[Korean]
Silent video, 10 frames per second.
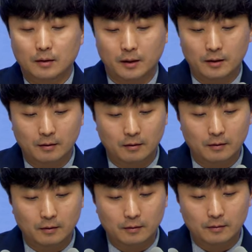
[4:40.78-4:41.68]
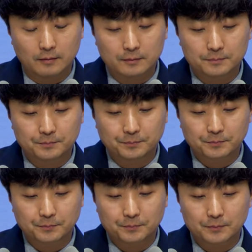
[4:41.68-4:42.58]
예, 어,
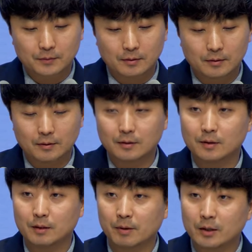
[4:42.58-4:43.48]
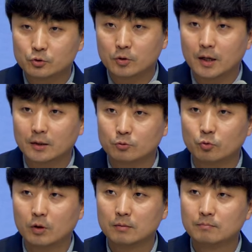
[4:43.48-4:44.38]
이번 한 주간
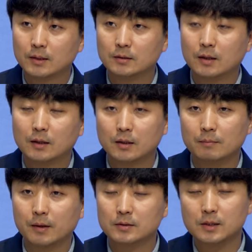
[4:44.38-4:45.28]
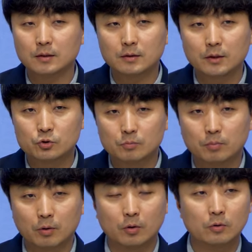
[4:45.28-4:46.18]
구원받은 하나님의 자녀의
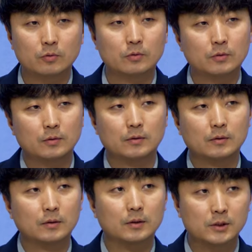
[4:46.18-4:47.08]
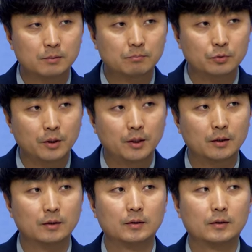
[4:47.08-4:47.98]
축복 그
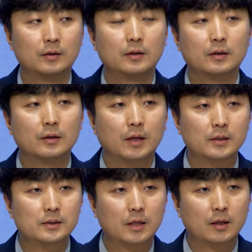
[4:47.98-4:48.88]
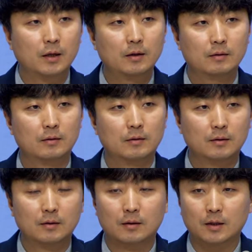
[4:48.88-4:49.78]
신분이 내 인생에
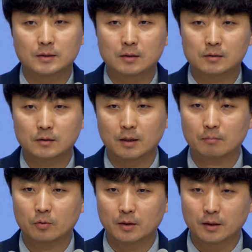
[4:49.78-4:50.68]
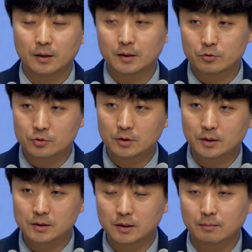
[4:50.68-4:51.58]
가장 큰 행복의 규진이
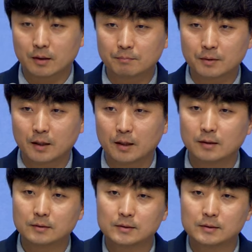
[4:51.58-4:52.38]
되시기 바랍니다.